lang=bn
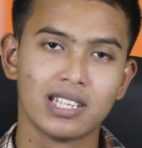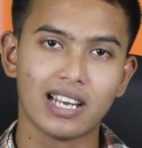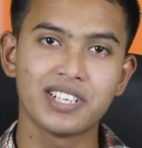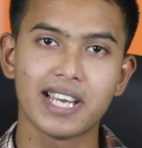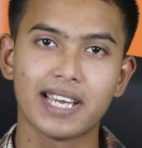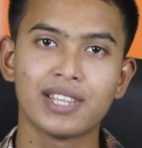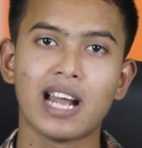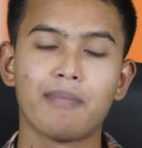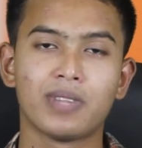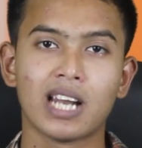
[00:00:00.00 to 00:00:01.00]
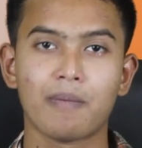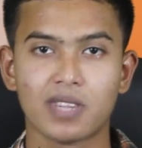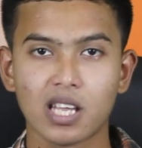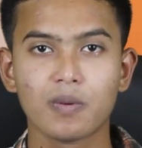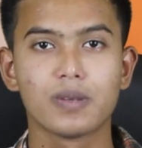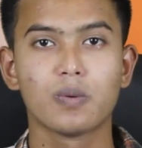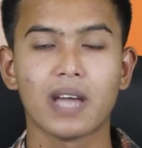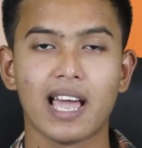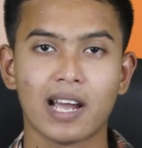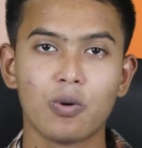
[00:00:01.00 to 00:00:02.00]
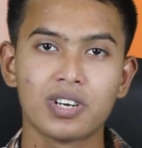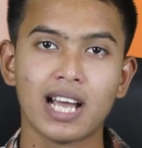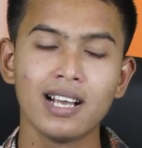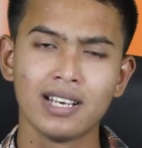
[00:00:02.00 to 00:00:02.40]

তাহলে সেই ক্ষেত্রে আপনারা আপনাদের ফেসবুক ফেসবুক অ্যাকাউন্টটা